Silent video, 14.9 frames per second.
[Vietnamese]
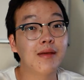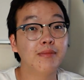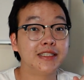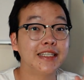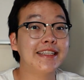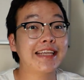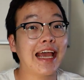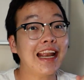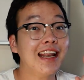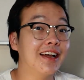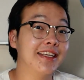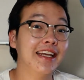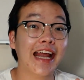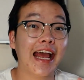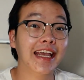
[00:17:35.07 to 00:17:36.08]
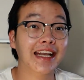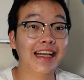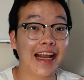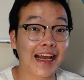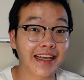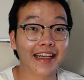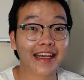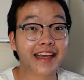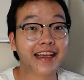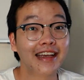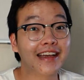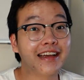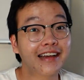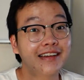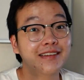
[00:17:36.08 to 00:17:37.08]
mình sẽ trả lời trên hai kênh này
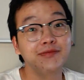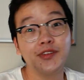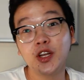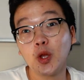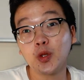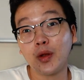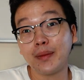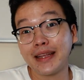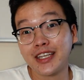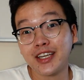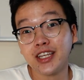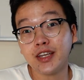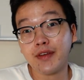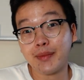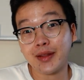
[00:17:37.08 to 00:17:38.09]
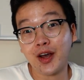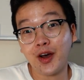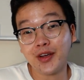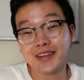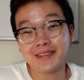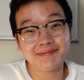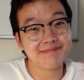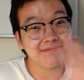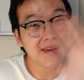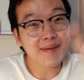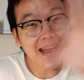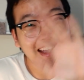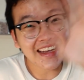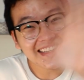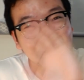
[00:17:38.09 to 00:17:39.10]
à, video hôm nay chỉ có như vậy mà thôi bye
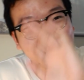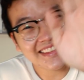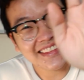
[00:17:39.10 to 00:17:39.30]
bye